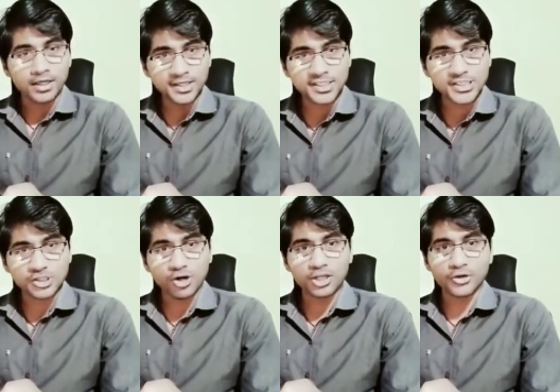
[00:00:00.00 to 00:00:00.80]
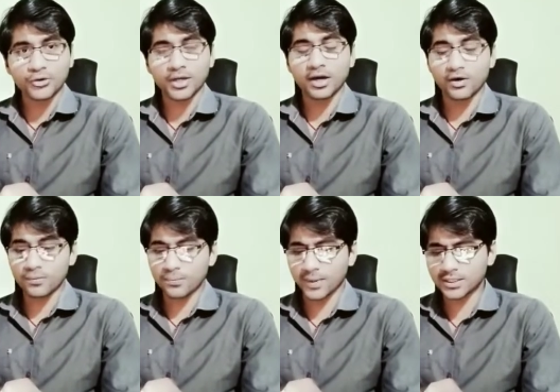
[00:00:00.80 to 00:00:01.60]
इंस्टॉल करोगे
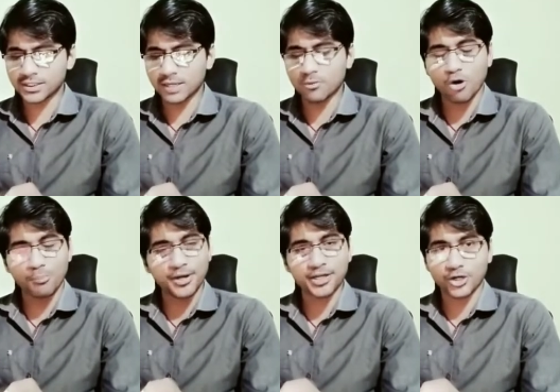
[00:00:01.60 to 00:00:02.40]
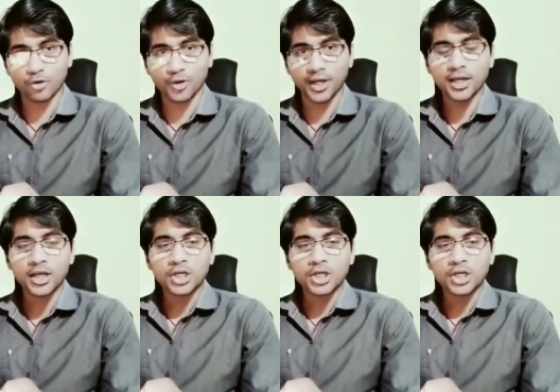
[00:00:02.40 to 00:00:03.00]
और फर्स्ट टाइम ओपन करोगे